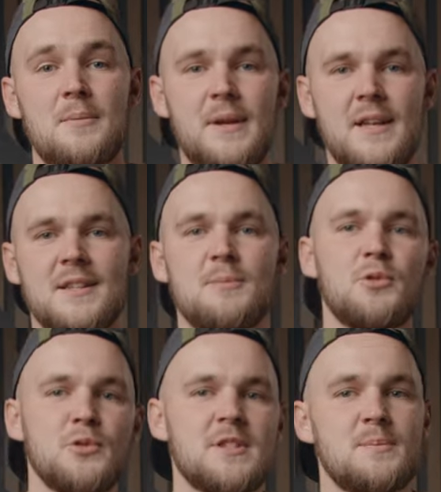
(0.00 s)
Приятным
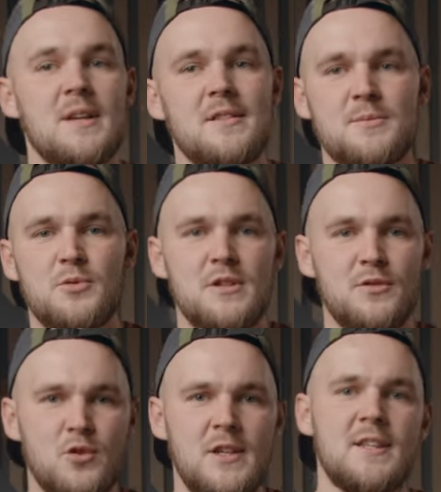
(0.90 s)
бонусом для вас будет
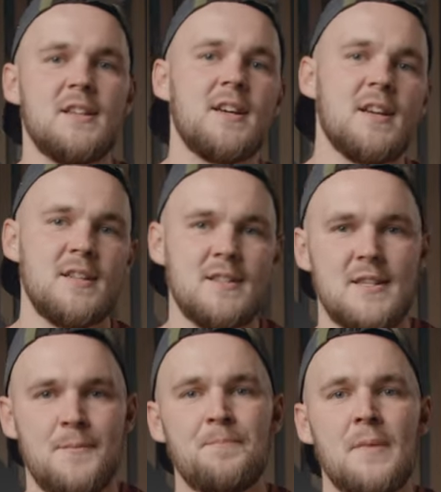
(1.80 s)
двухлетняя
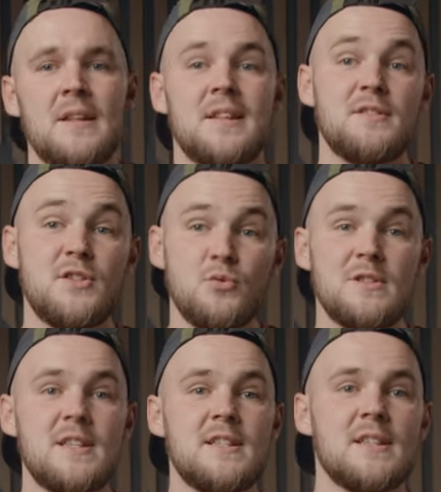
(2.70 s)
гарантия на все
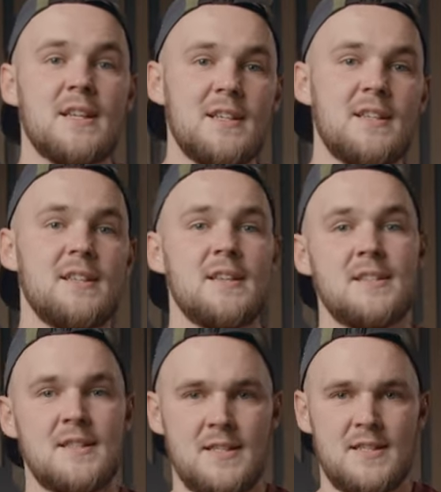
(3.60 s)
узлы и детали
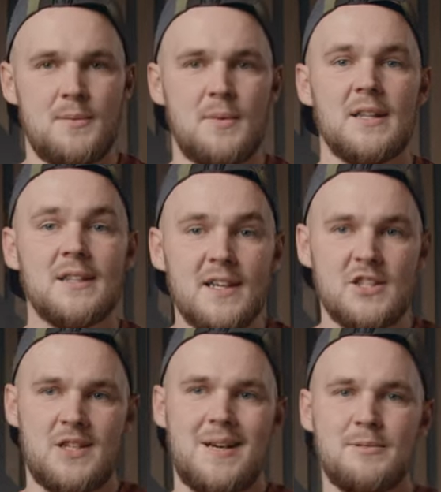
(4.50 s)
этих систем, а
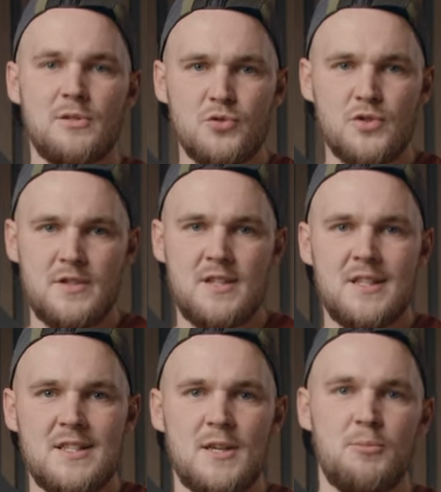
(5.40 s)
также обслуживание
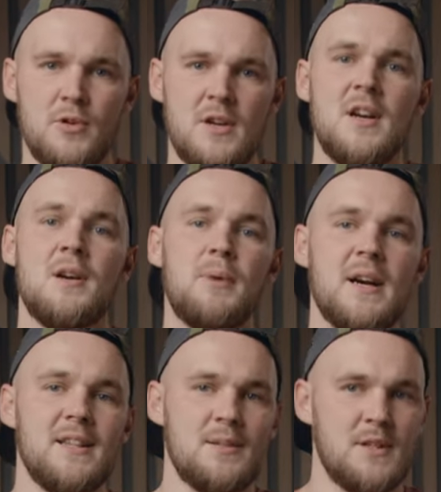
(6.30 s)
до тех пор,
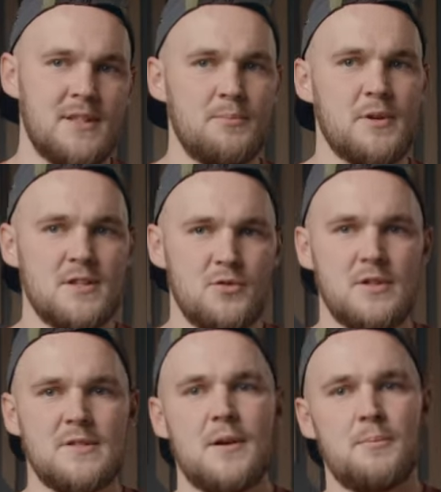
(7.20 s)
пока эта модель
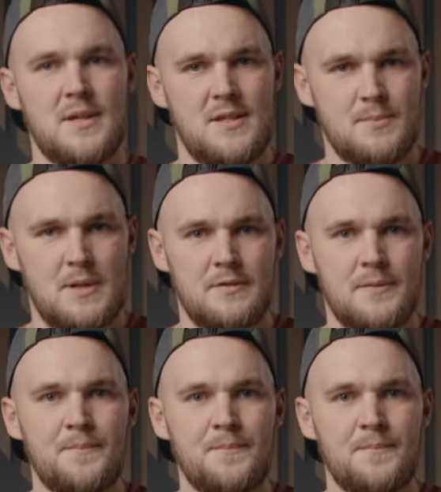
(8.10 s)
производится в компании «Сплав».